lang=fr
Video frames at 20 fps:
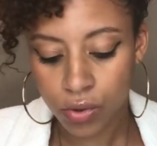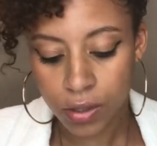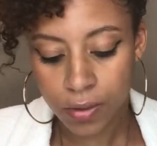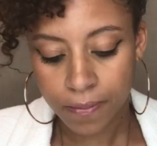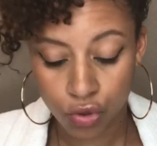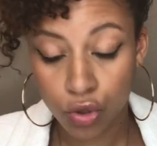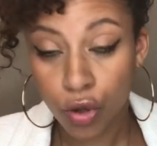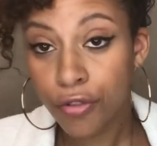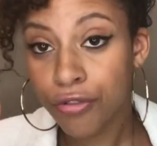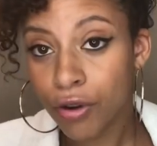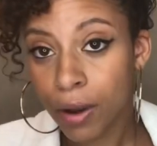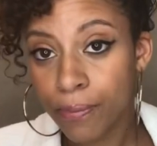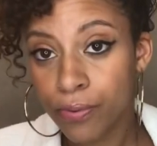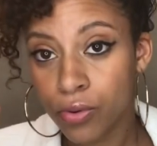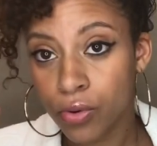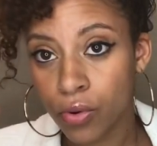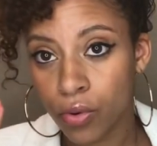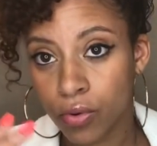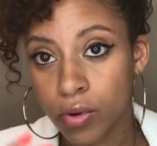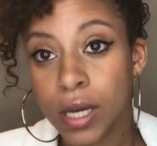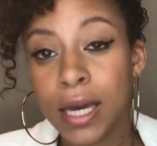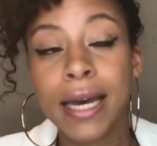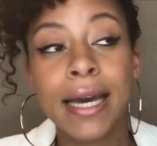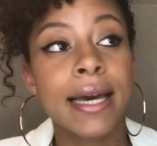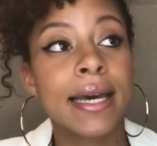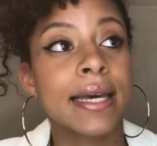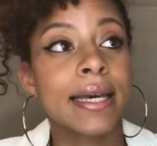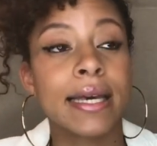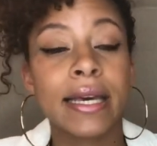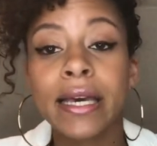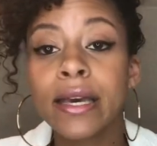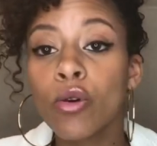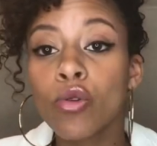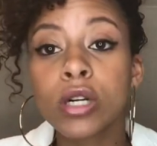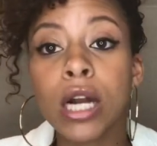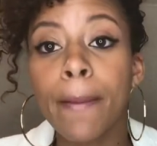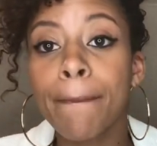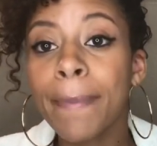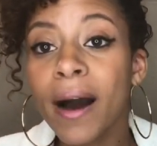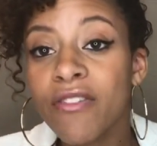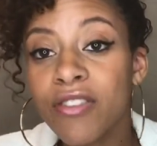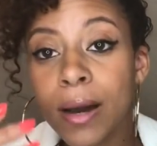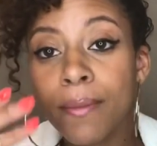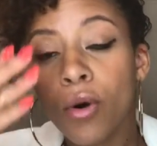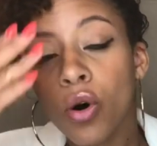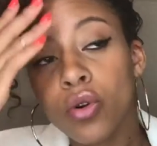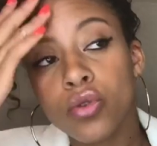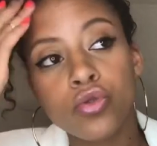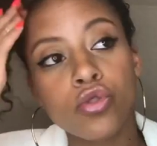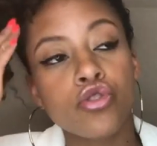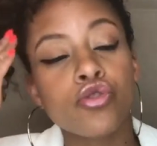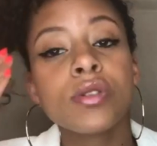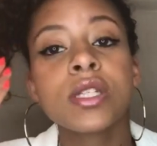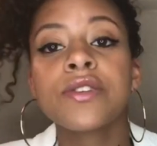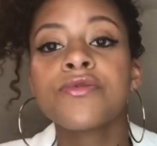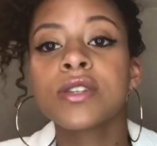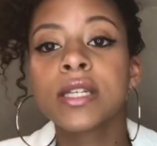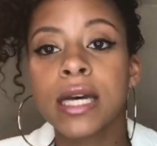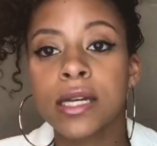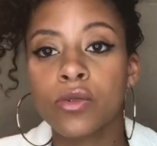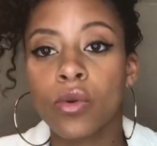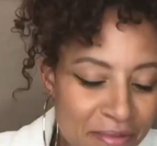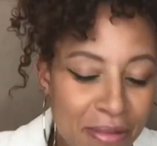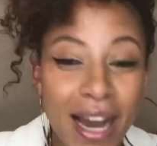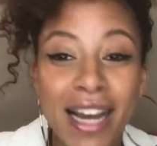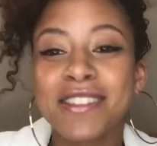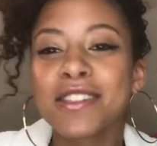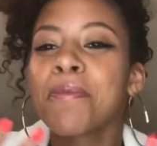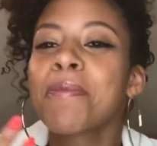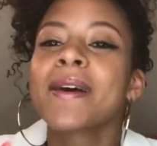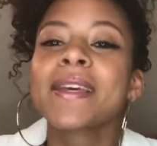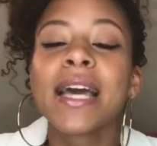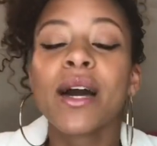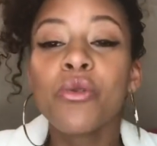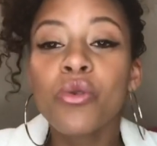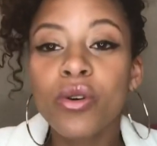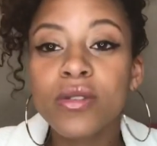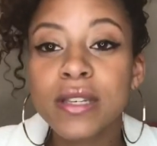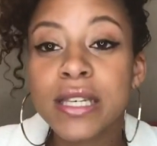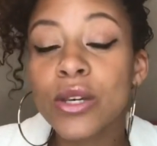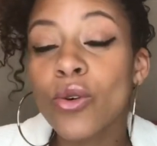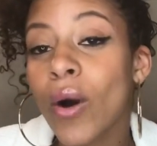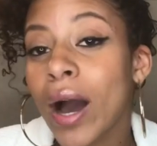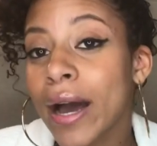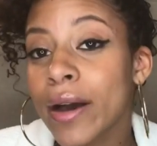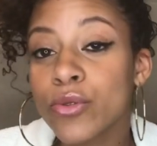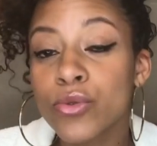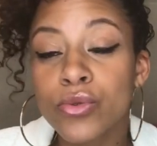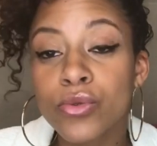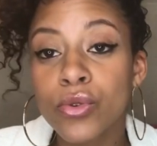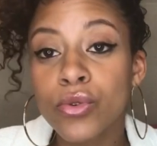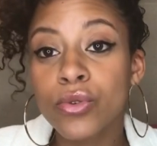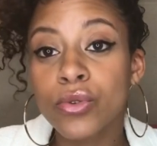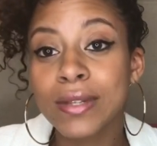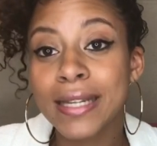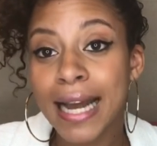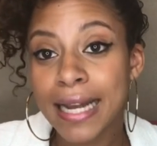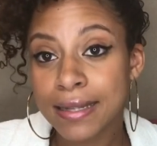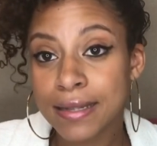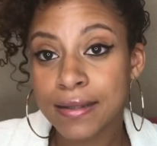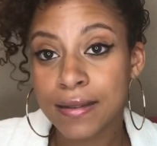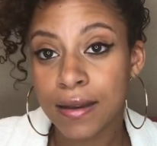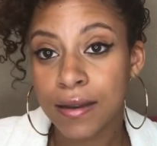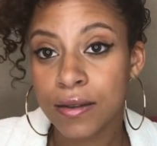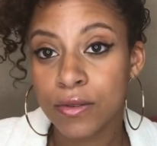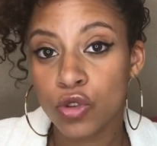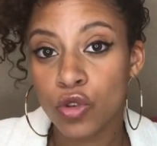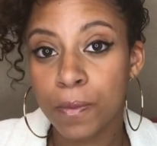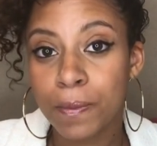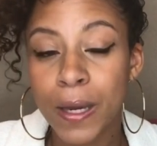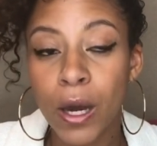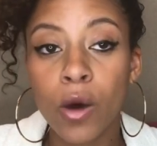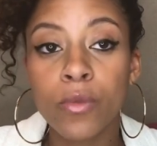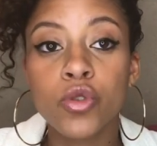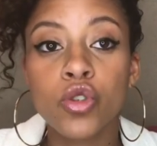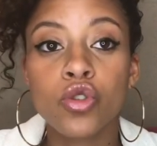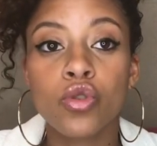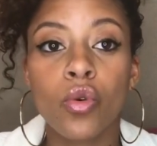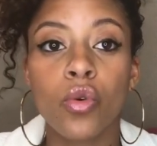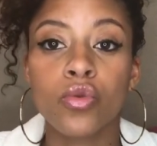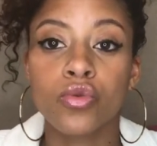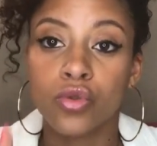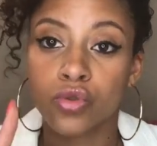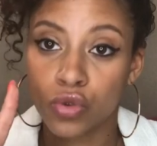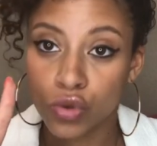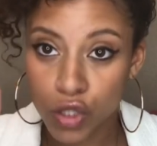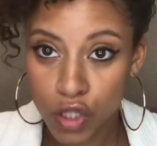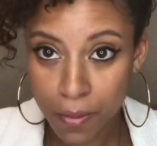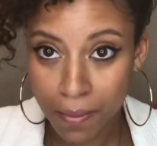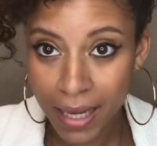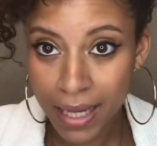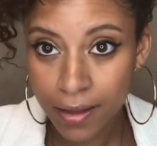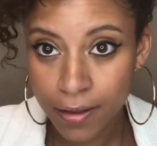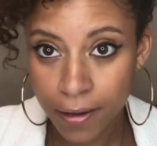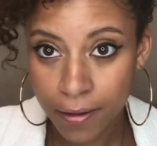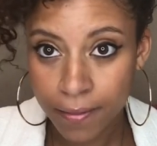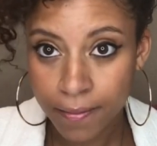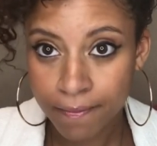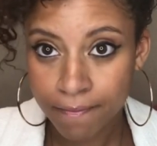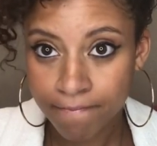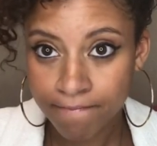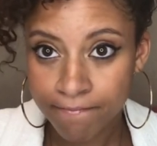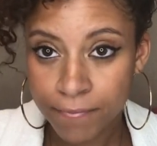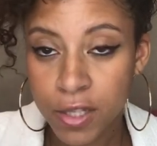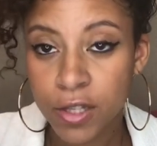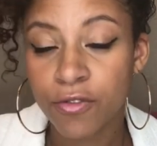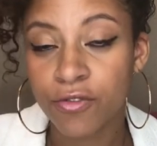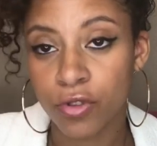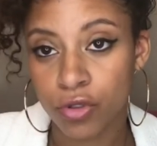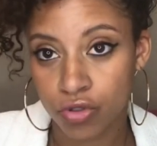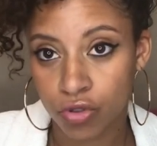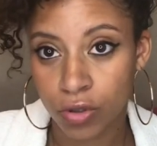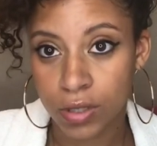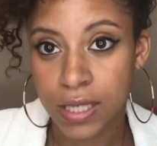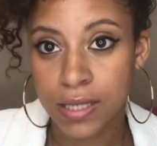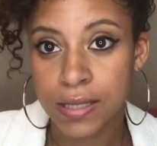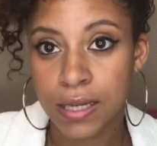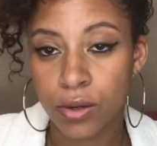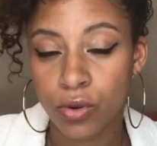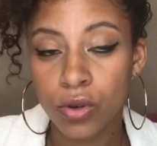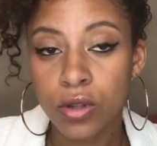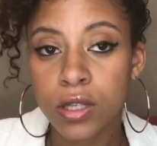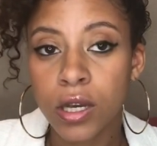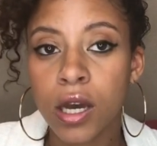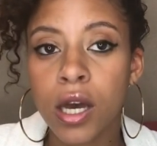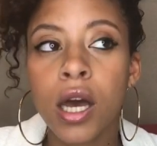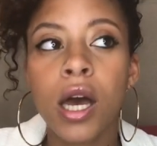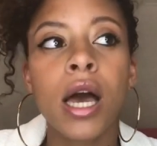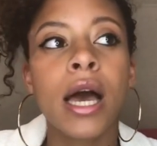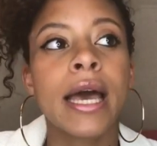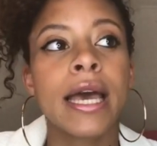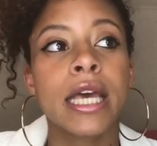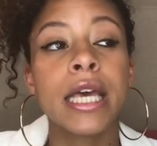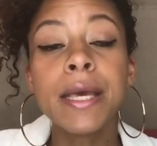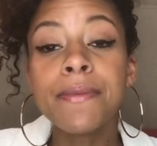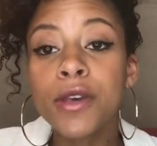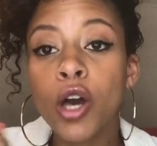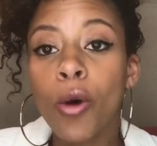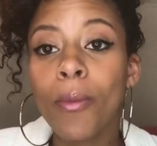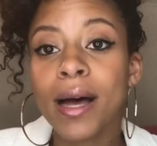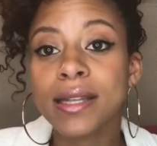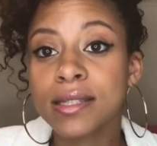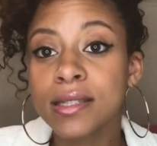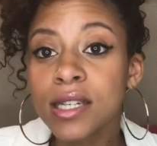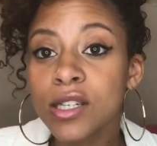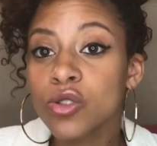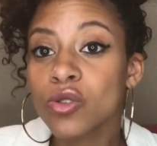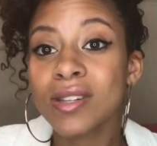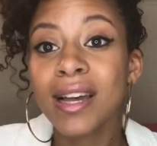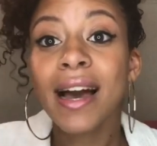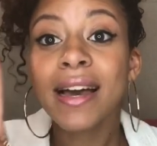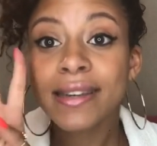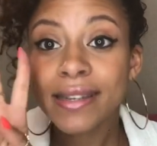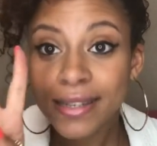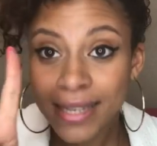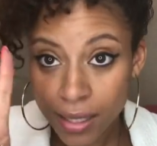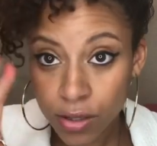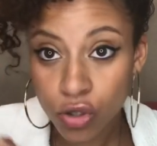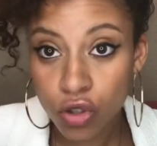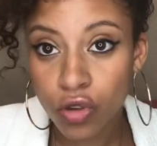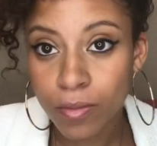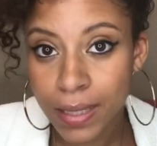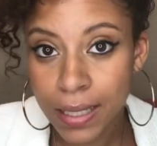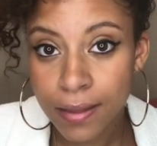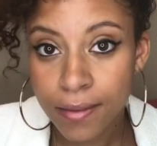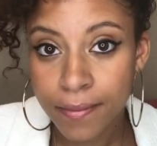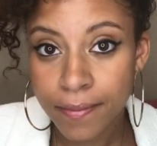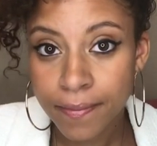Deux fois plus longues et on n'a pas vraiment de justification. Par exemple, un yaourt qui aura une date de péremption de deux semaines, vendu en hexagone, eh bien en Martinique, ce sera quatre semaines.